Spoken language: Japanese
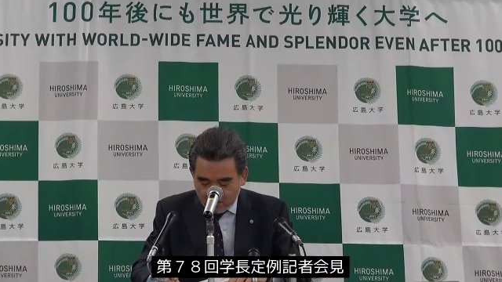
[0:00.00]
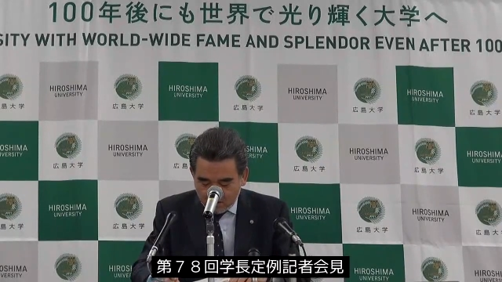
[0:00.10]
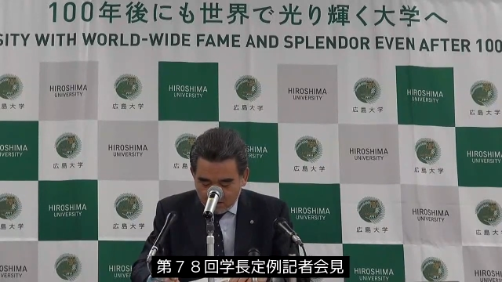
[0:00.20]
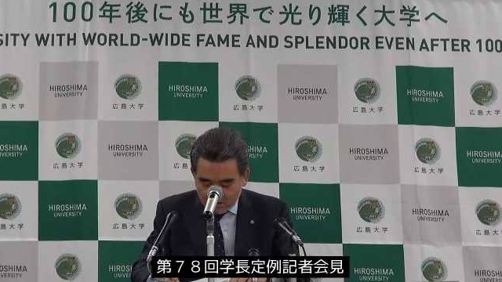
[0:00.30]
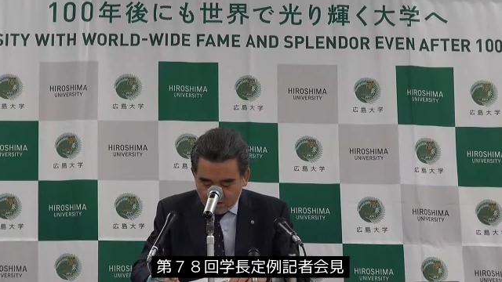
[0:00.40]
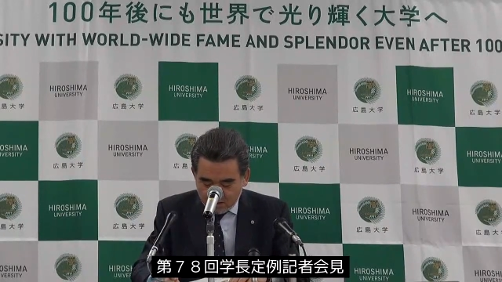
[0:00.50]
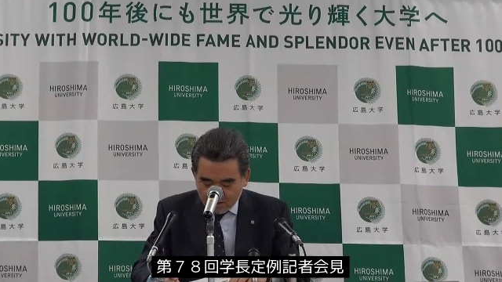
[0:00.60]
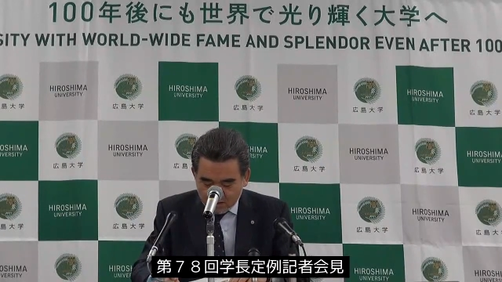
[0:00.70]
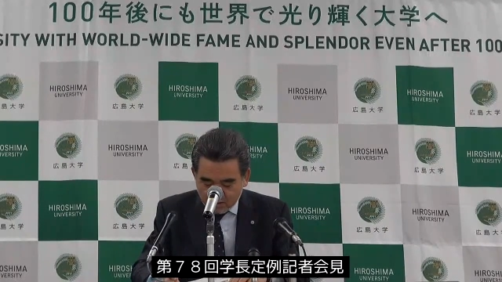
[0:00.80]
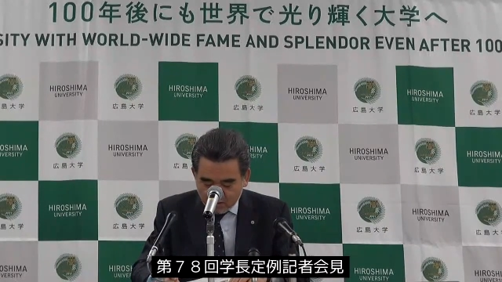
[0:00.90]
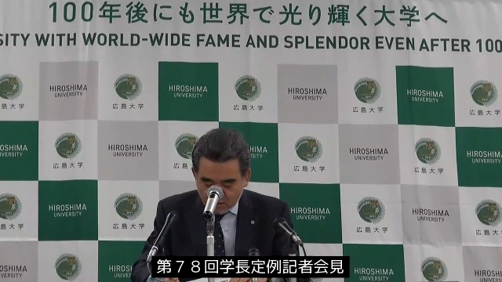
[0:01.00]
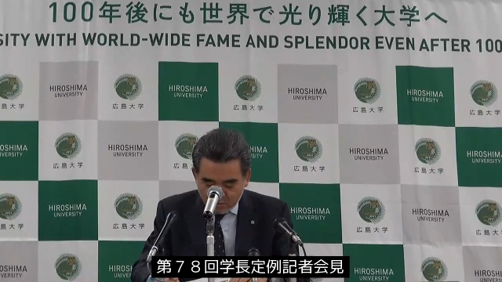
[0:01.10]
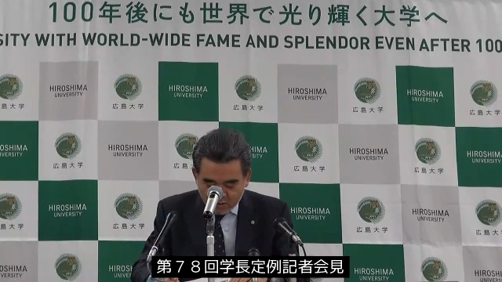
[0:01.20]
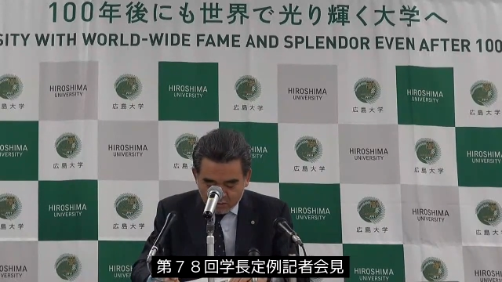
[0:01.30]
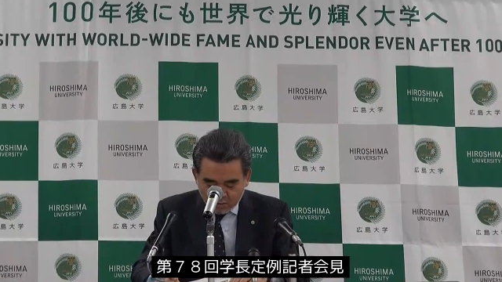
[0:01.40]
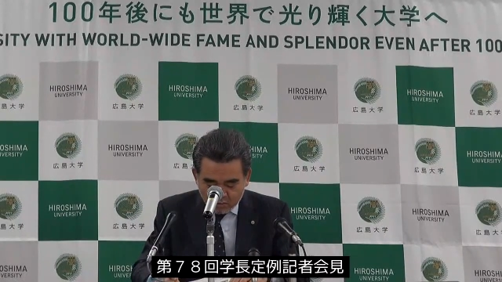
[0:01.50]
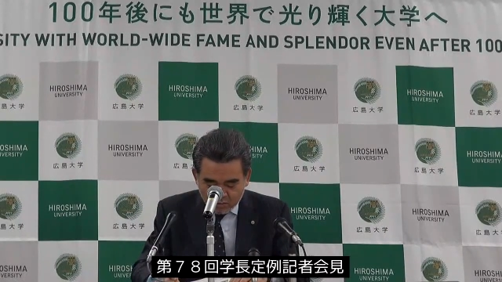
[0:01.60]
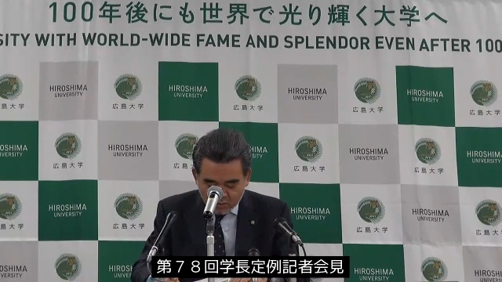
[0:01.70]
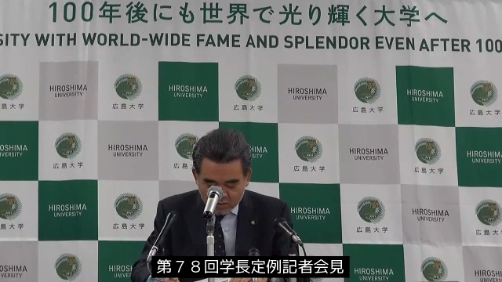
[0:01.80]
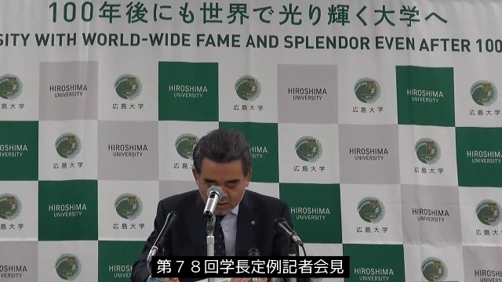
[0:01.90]
え現在の原爆
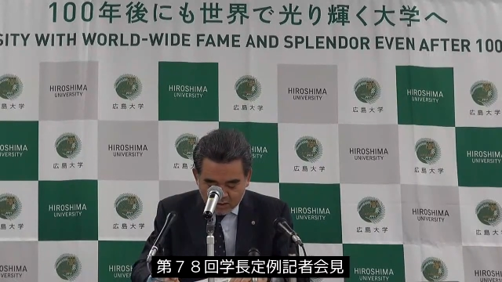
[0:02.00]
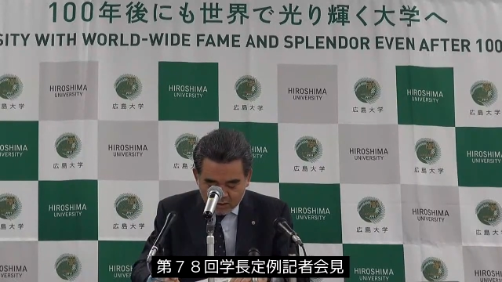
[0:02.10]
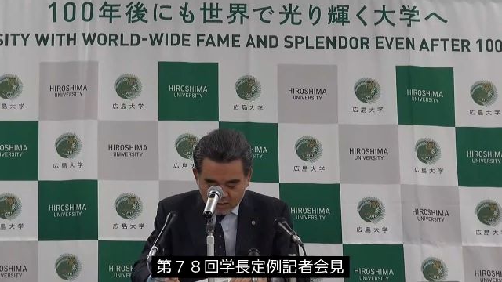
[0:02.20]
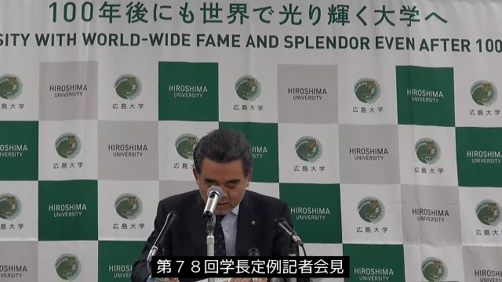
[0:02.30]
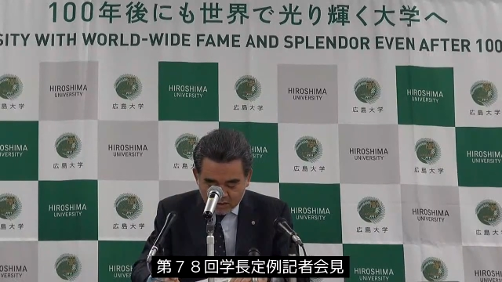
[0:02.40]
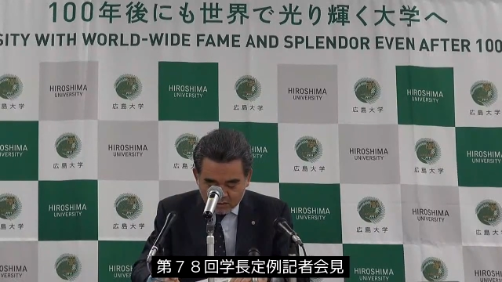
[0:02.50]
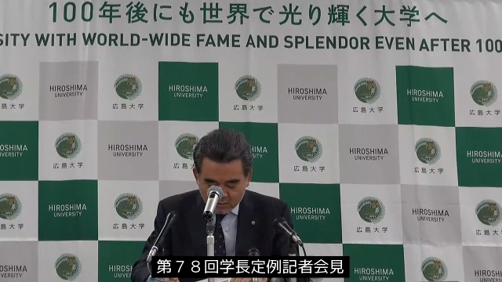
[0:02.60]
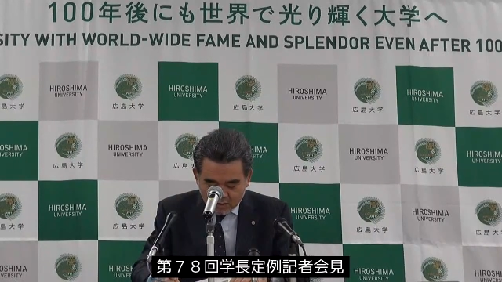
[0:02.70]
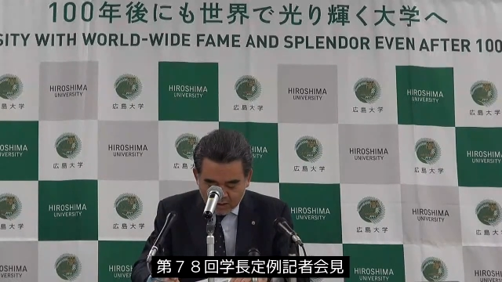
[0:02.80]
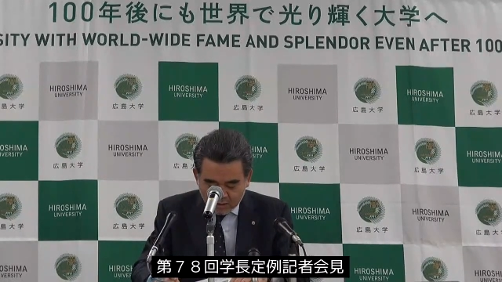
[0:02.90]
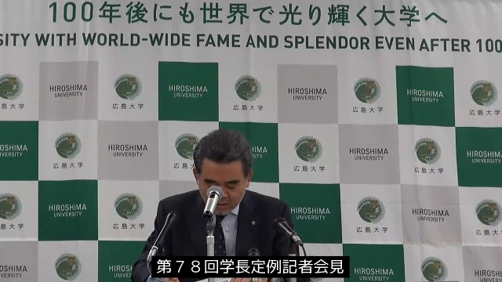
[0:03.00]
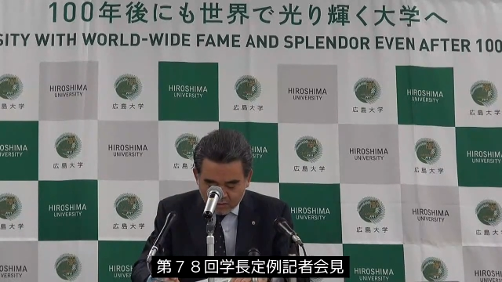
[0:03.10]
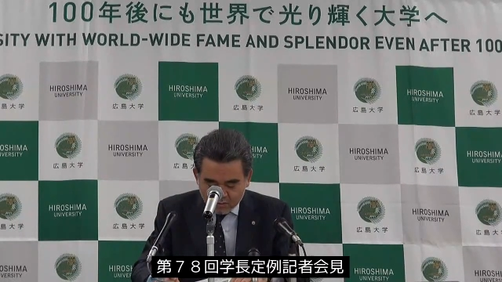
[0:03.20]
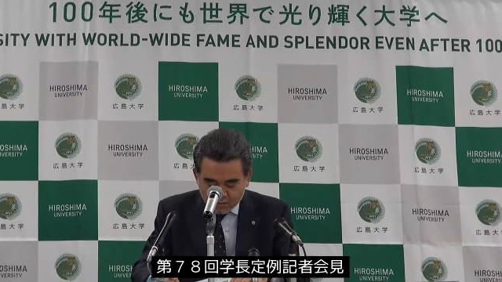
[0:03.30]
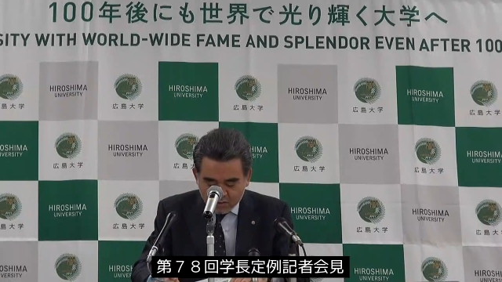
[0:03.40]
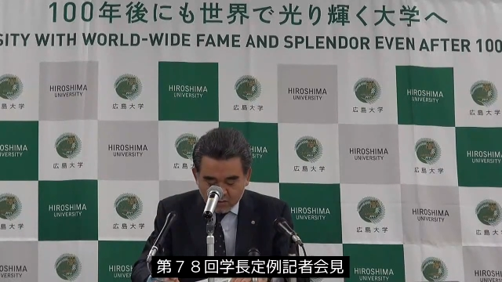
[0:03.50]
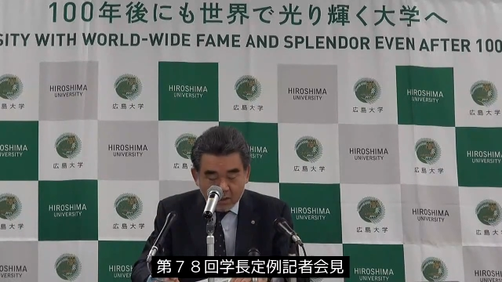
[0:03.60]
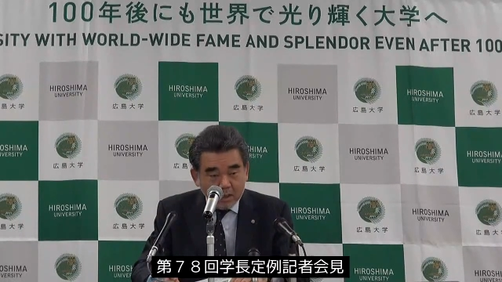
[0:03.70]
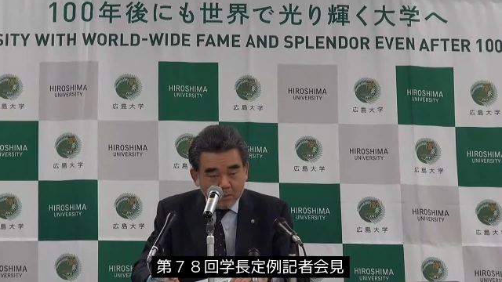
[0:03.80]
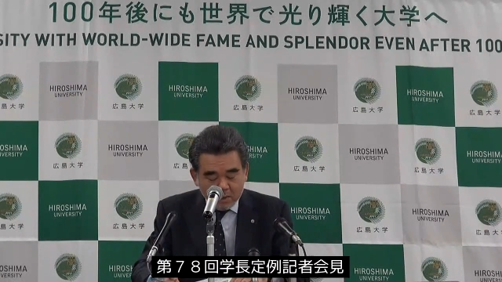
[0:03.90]
ドームの設計者であるヤン・レツル氏
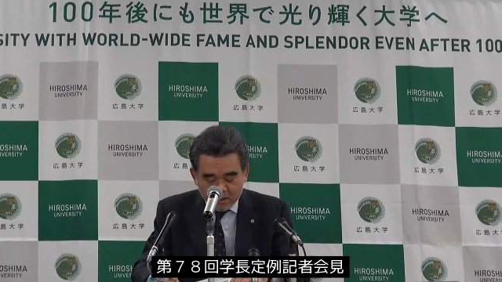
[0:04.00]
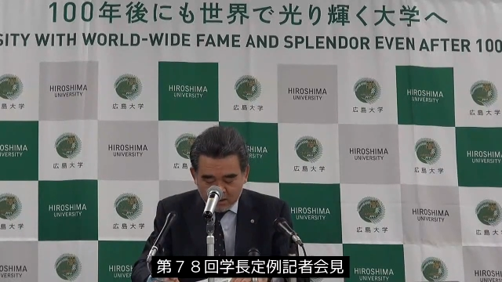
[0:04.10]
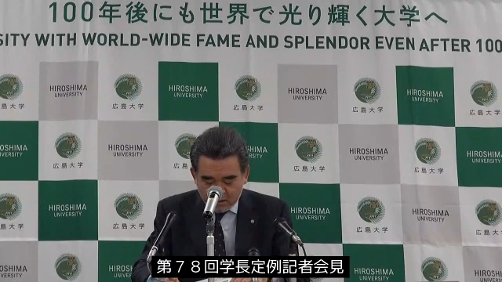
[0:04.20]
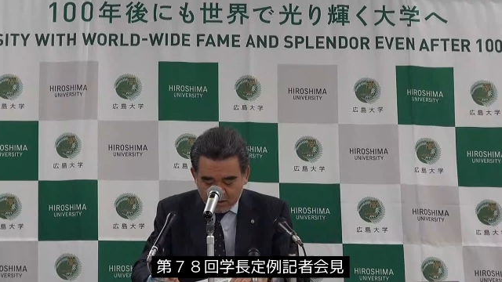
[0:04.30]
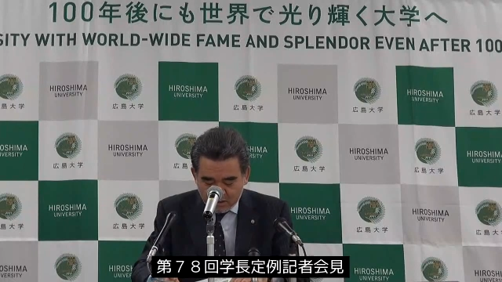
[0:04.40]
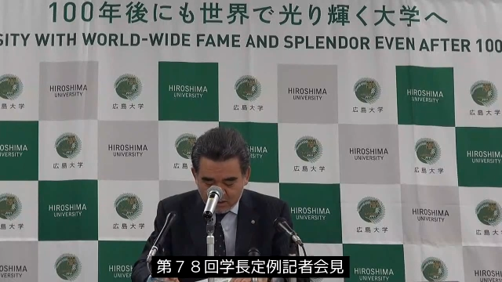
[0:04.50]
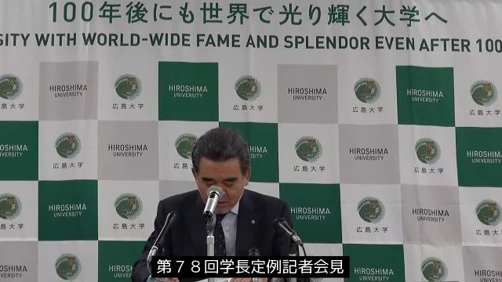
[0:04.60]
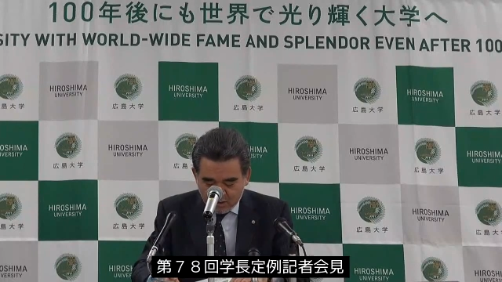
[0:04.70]
の墓参りに